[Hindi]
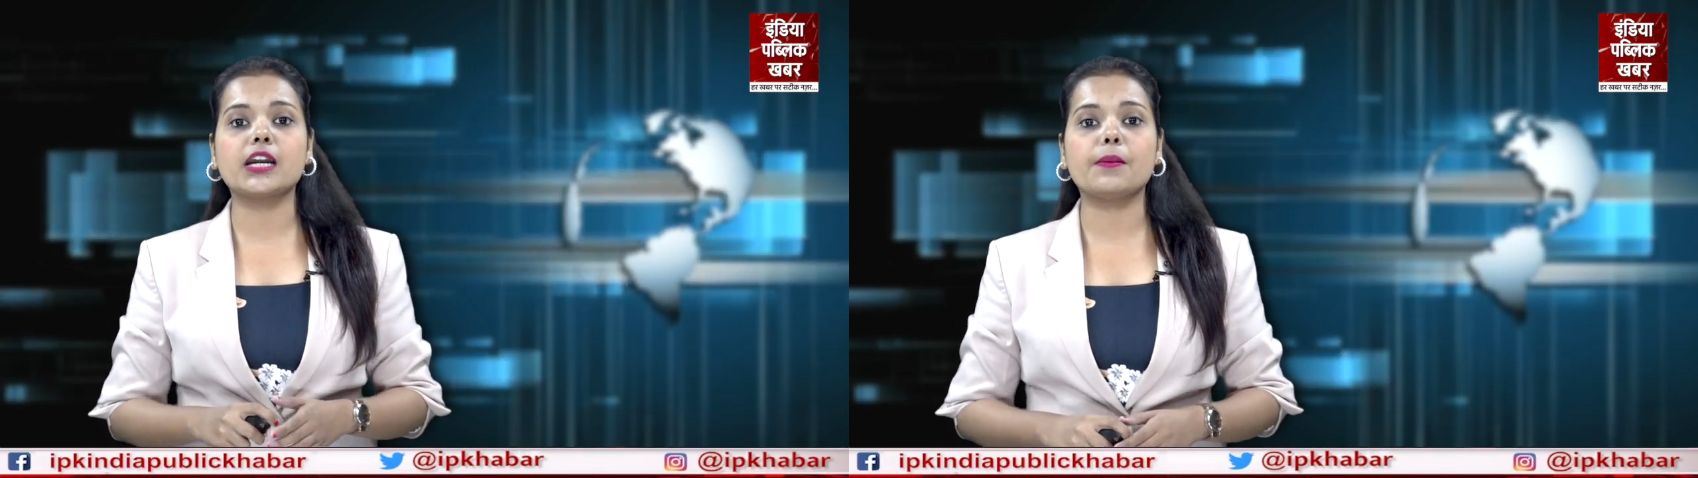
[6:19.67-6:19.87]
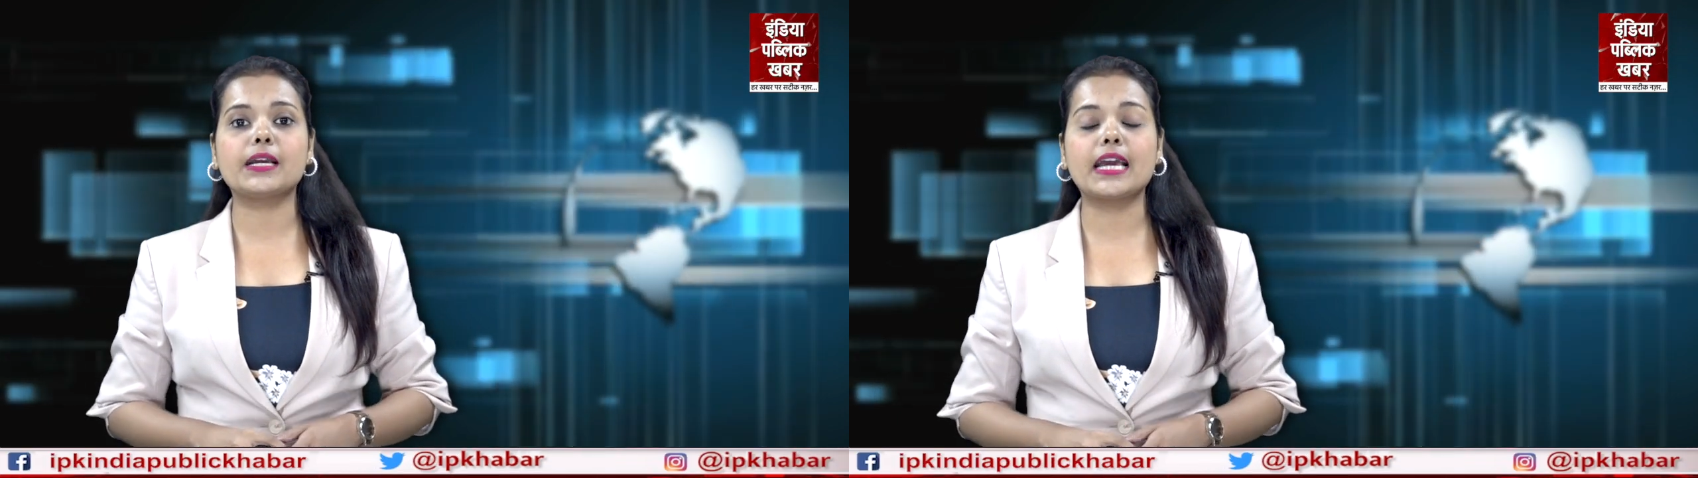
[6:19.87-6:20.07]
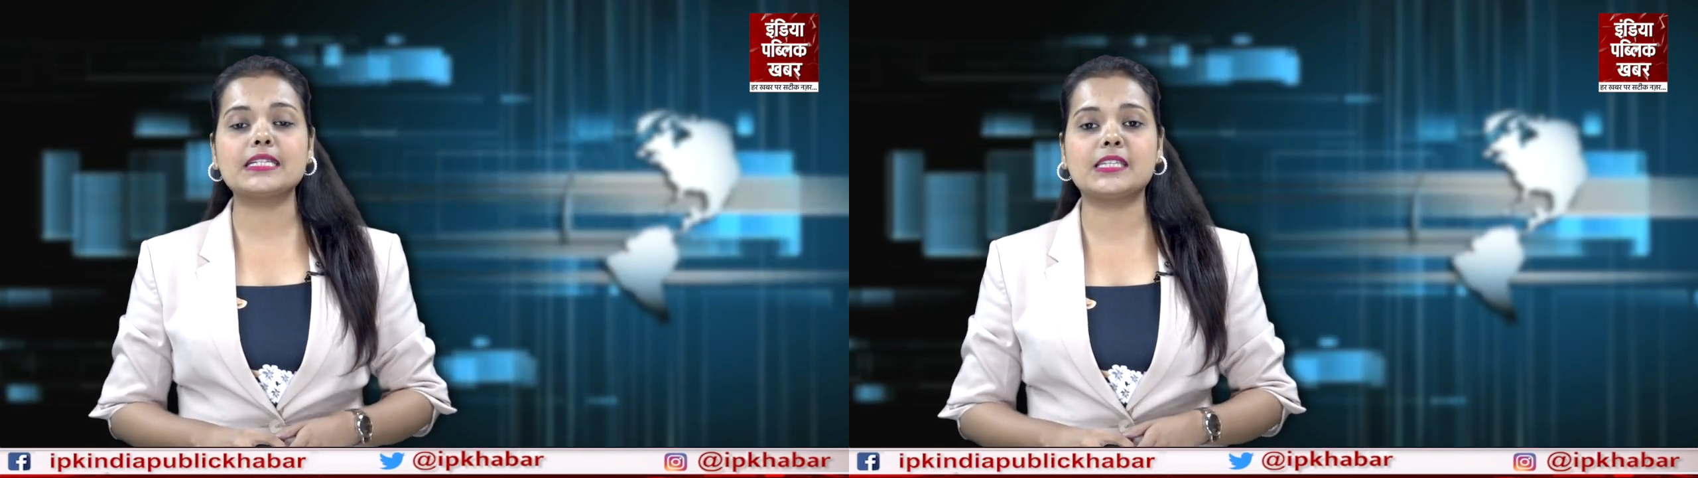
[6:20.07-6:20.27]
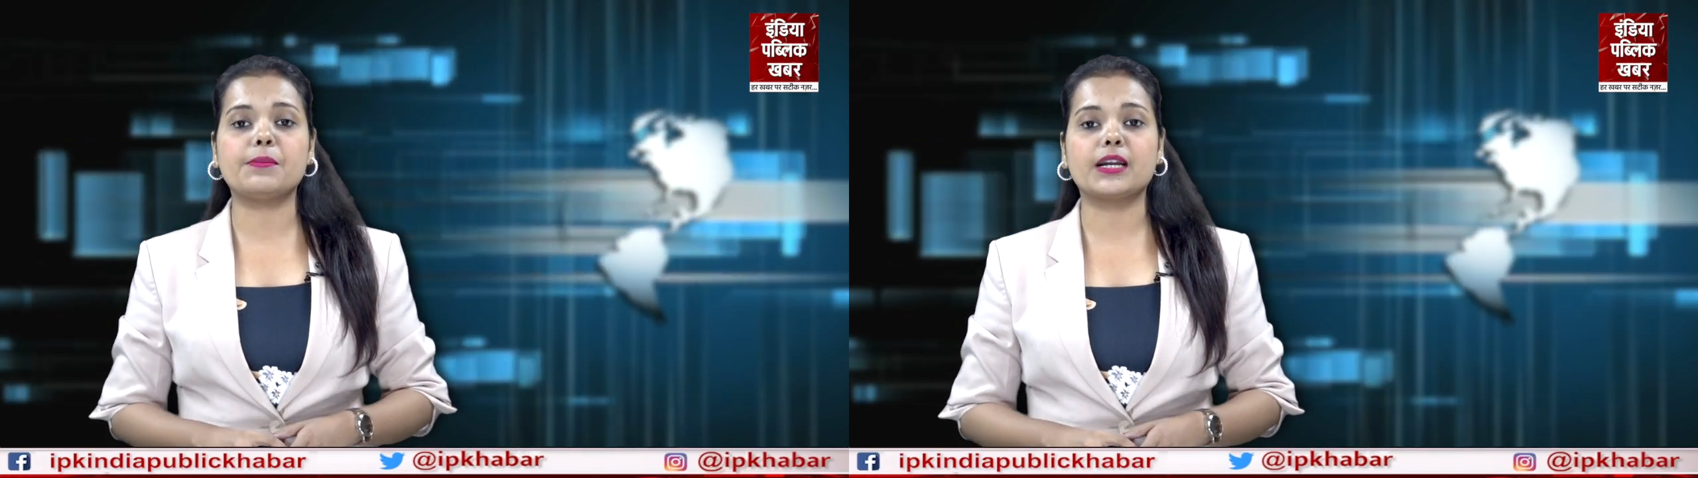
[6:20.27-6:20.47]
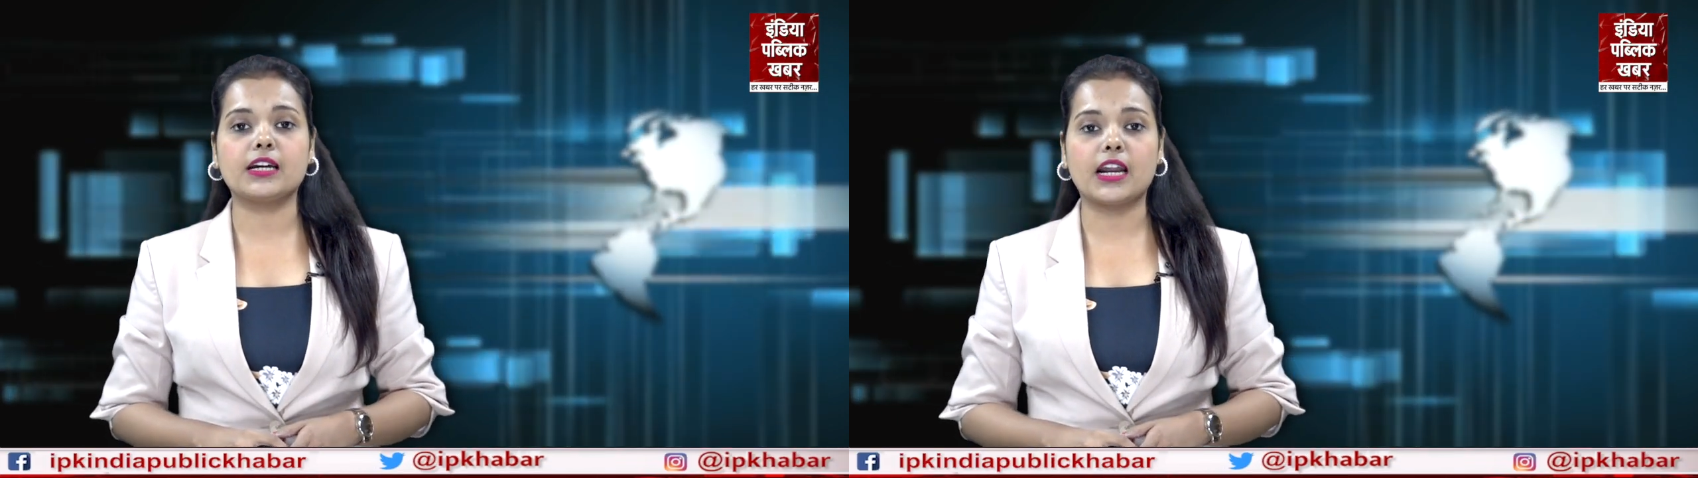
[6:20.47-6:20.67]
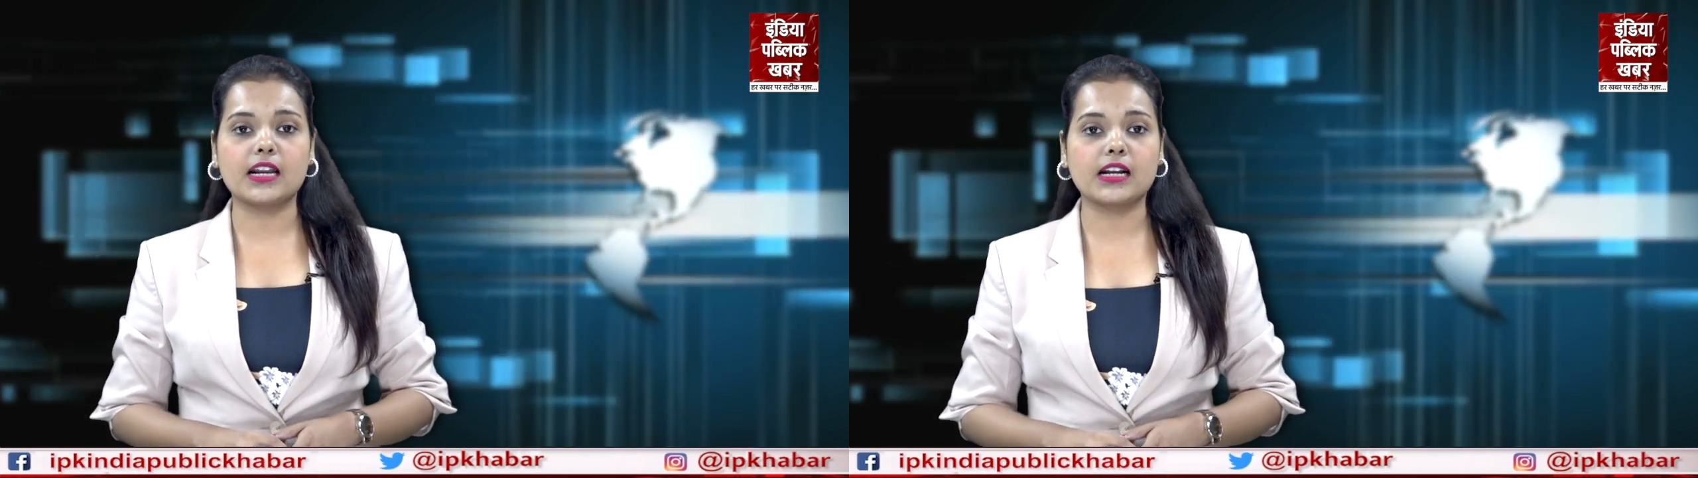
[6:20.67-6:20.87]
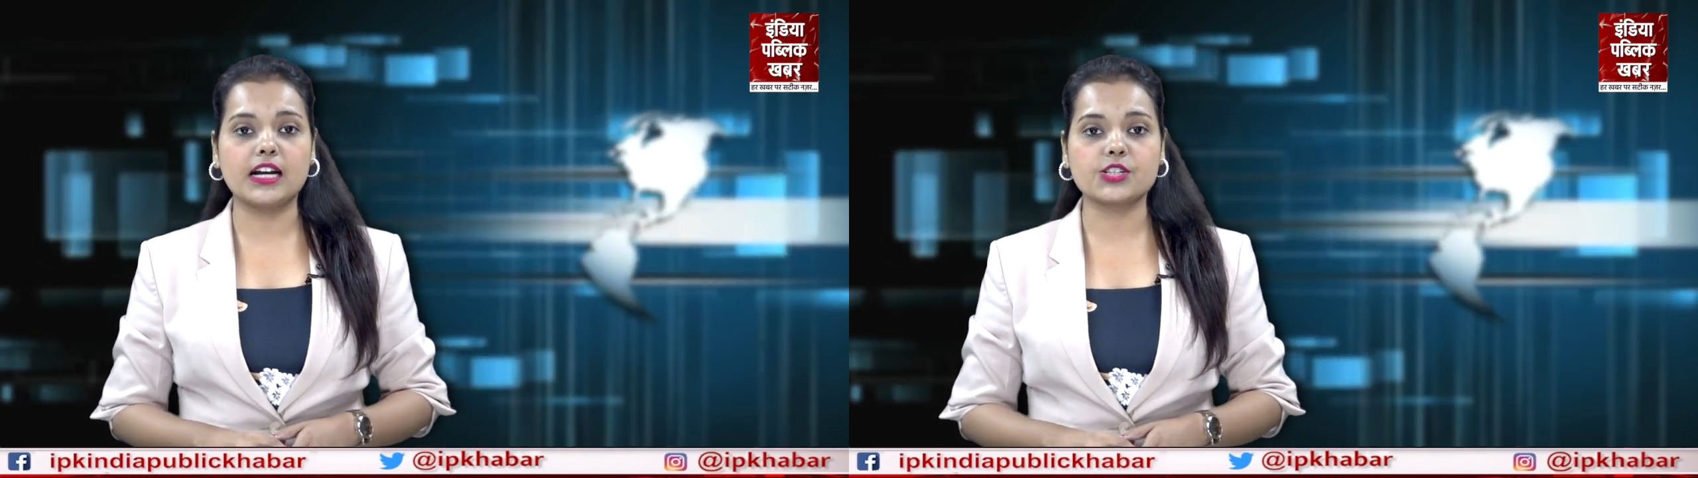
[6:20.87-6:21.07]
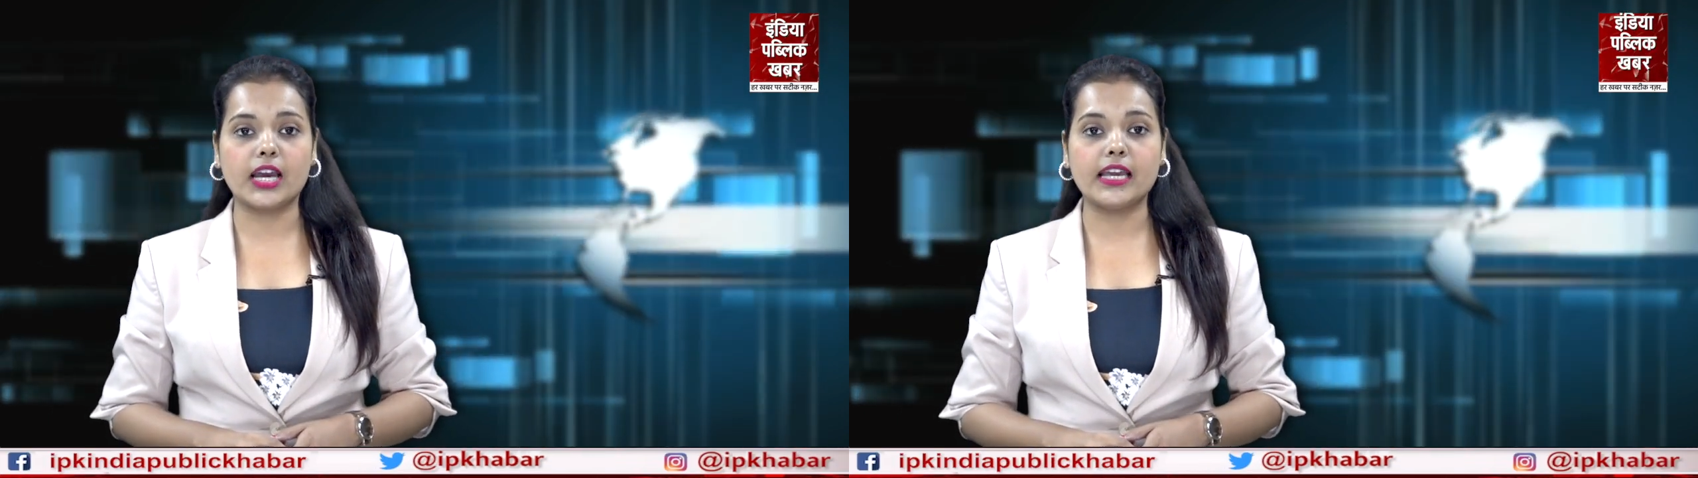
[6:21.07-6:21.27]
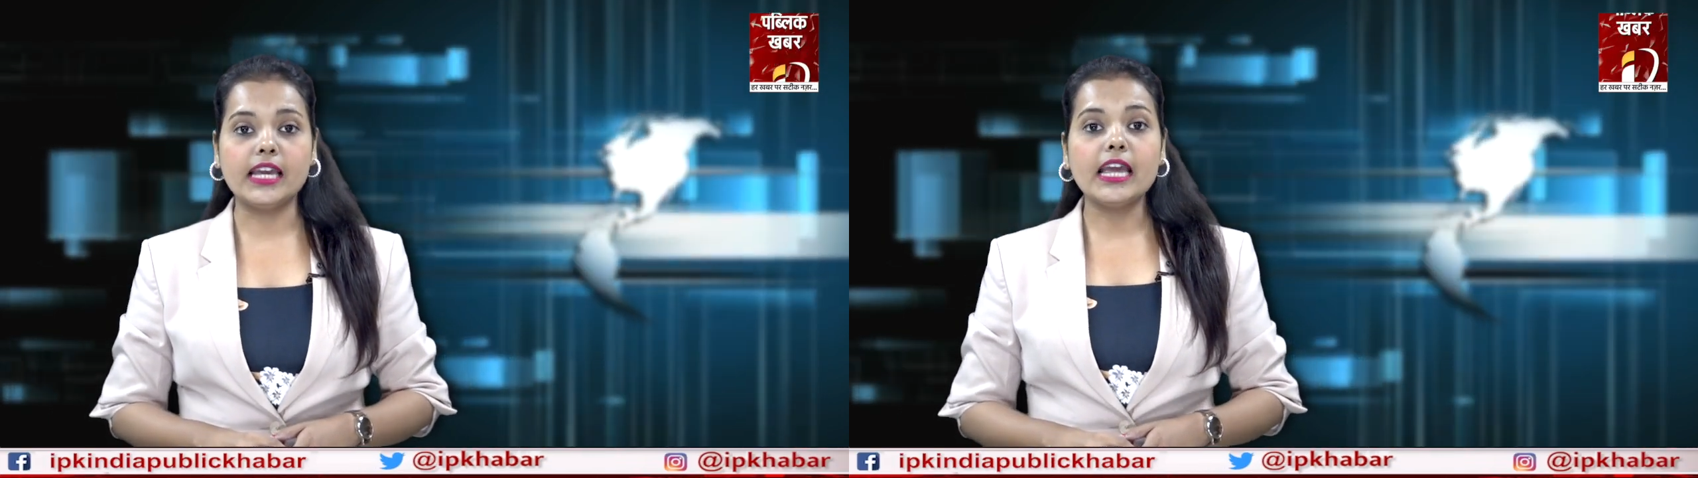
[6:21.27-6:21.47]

क्रम कैसे बरकरार रखा जाए